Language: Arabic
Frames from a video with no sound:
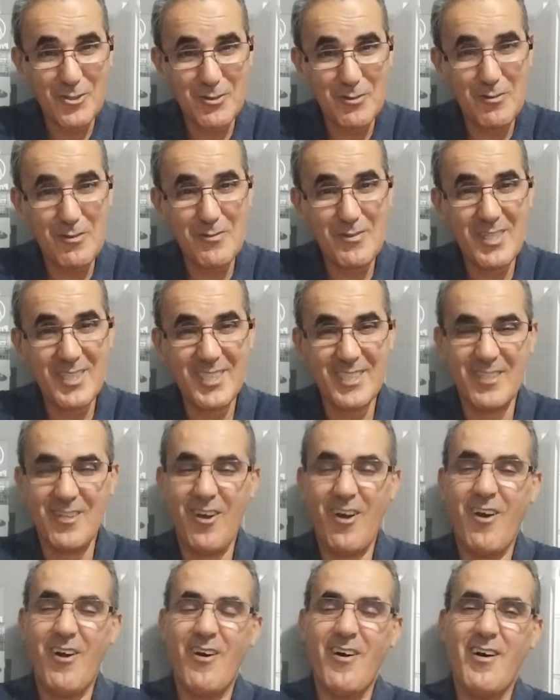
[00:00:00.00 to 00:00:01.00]
في الماضي يا
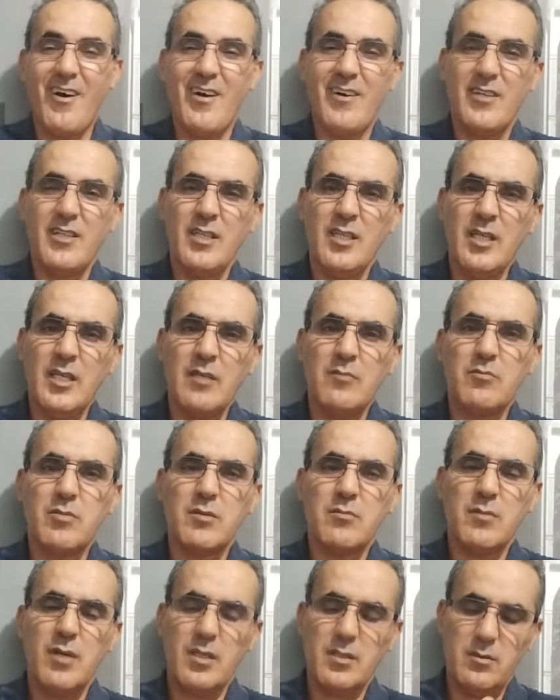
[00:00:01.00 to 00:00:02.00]
خا
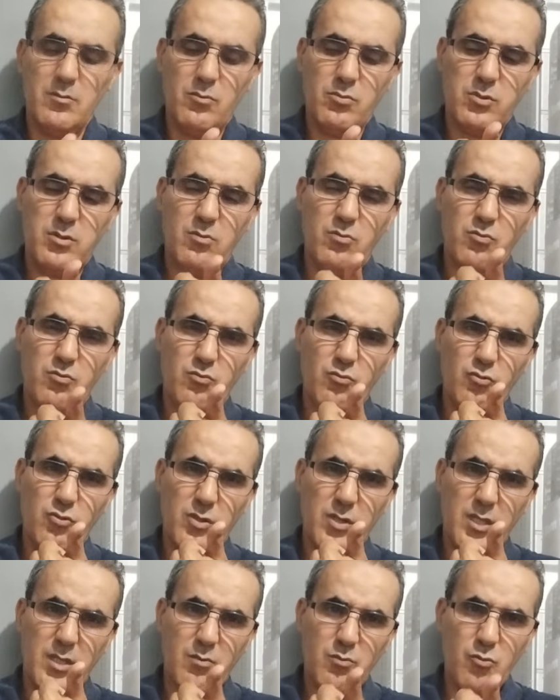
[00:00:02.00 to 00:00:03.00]
بالماضي
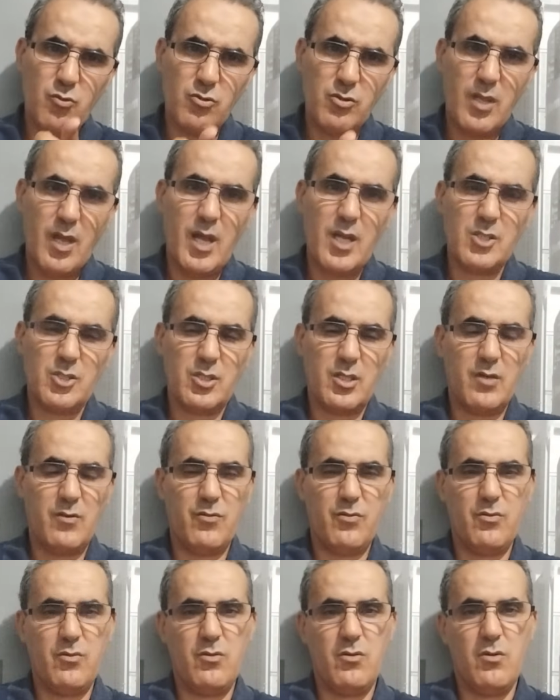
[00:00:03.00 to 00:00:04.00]
مدرب
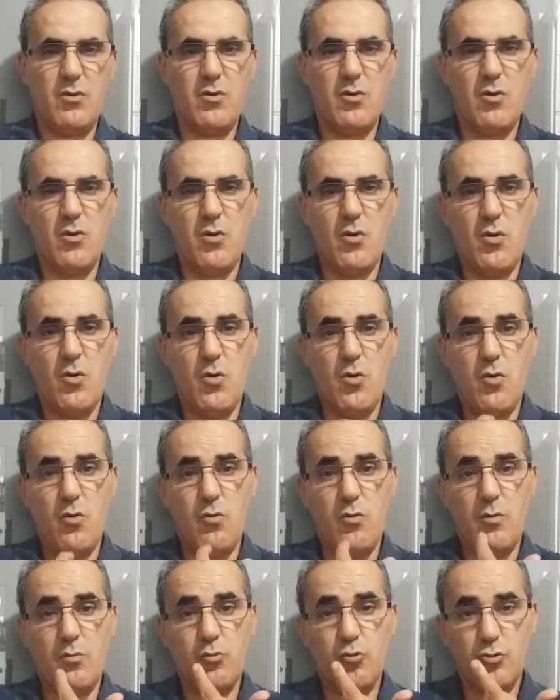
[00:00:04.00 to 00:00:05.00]
متعجرف
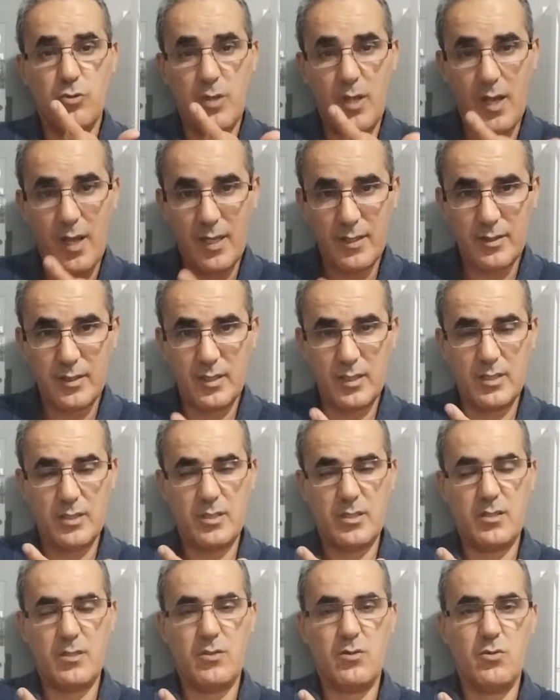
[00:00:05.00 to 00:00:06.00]

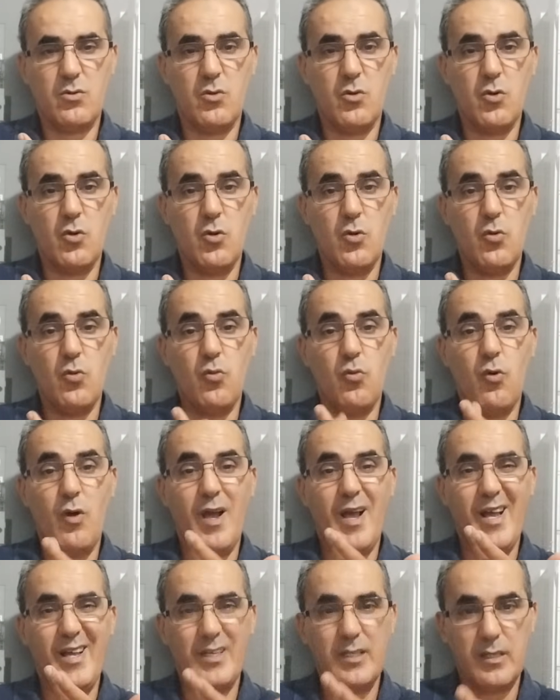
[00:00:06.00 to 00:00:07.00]
ومتغطرس
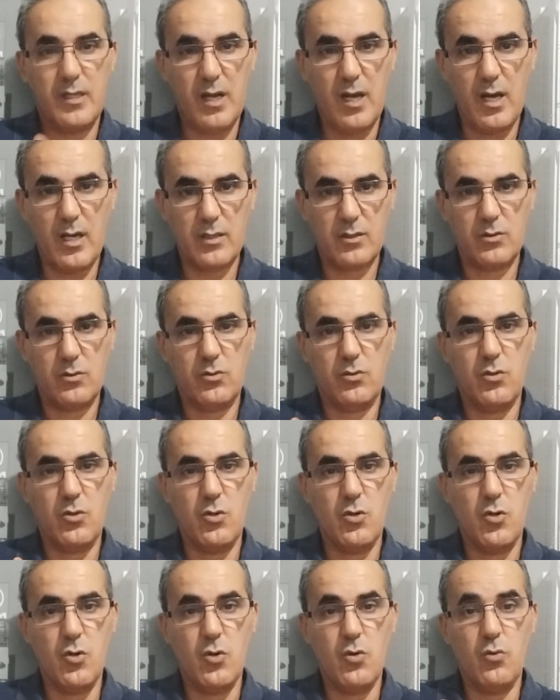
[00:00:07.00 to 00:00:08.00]
وحقار
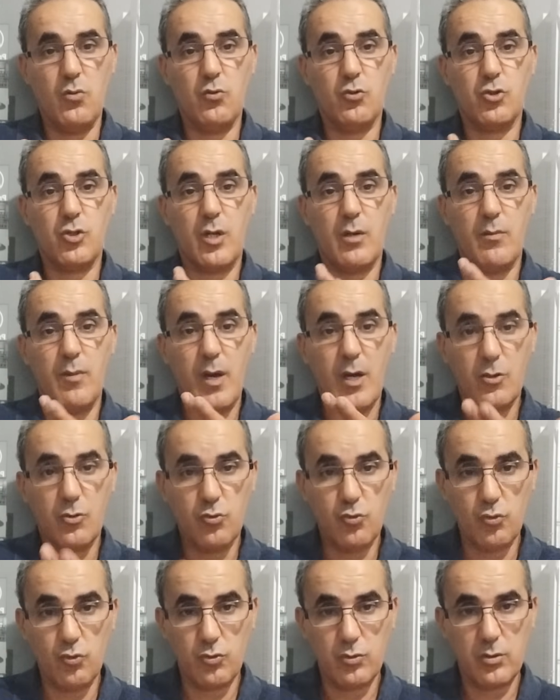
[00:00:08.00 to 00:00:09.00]

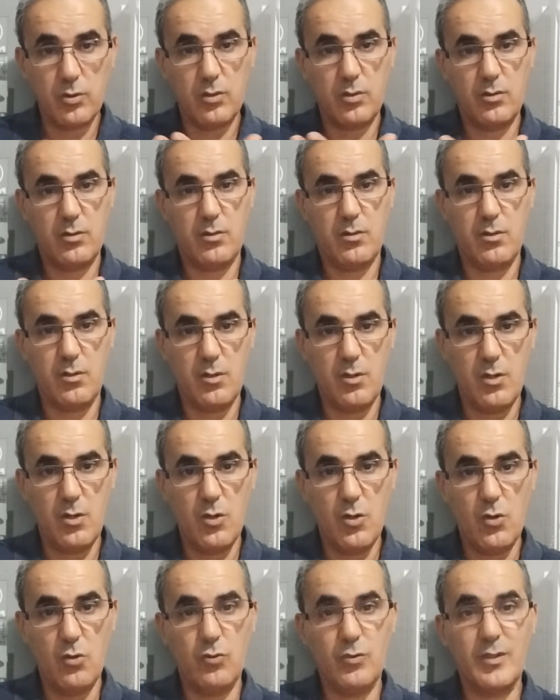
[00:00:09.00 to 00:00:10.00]
وجباروت
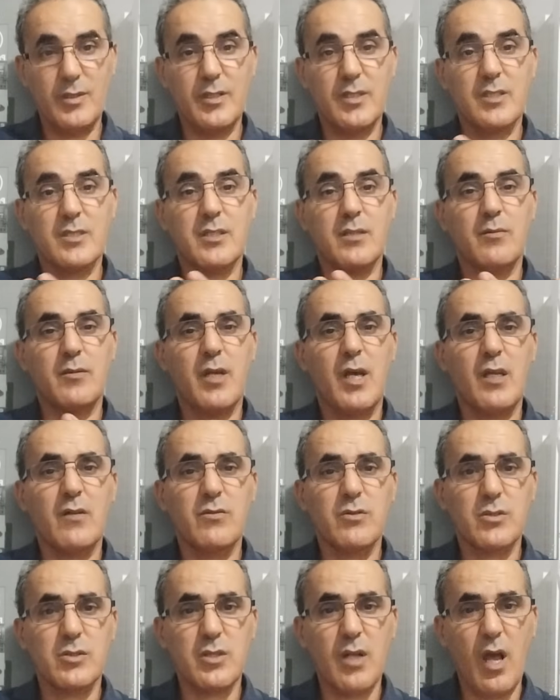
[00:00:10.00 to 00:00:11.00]
ويدي استمرار
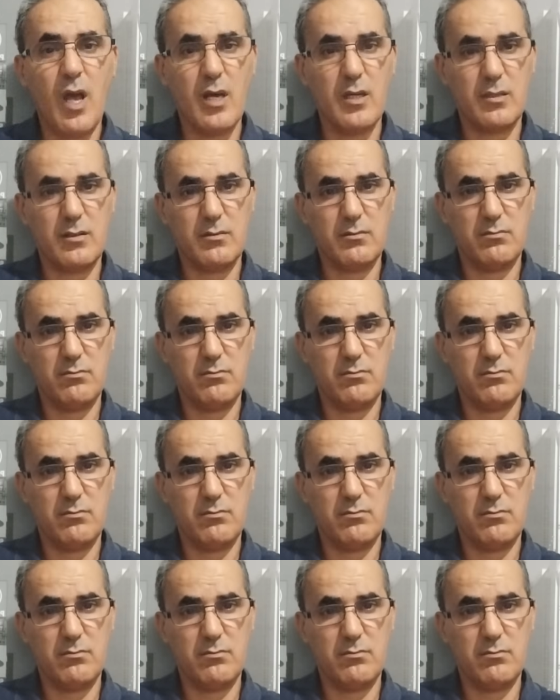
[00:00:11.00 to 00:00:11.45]
في الشهر